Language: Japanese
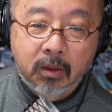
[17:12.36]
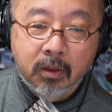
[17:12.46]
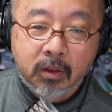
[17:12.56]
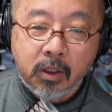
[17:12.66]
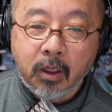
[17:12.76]

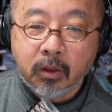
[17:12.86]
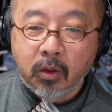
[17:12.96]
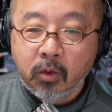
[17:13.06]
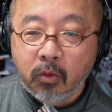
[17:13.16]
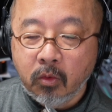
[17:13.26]
さあ今
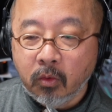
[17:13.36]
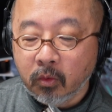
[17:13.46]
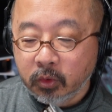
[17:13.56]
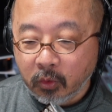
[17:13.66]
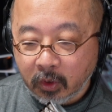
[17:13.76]

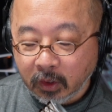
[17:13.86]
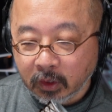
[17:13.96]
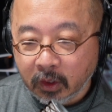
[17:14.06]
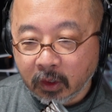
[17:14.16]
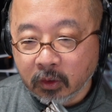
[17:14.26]
日紹介した
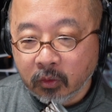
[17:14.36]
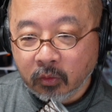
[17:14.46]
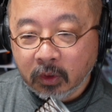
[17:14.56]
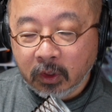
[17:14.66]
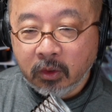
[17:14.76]
中にその
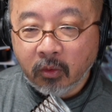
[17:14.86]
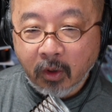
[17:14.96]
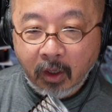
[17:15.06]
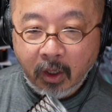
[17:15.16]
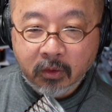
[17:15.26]
ヒント
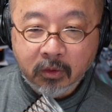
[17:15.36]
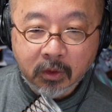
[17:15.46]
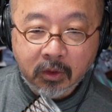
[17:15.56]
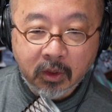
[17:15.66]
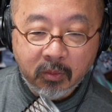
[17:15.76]
があるんで
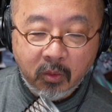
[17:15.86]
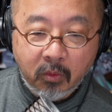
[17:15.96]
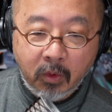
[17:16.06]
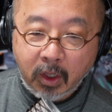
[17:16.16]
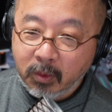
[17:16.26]
すけども
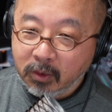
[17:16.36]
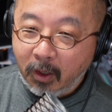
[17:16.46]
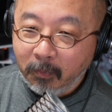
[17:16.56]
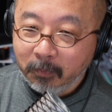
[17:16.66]
分かりますか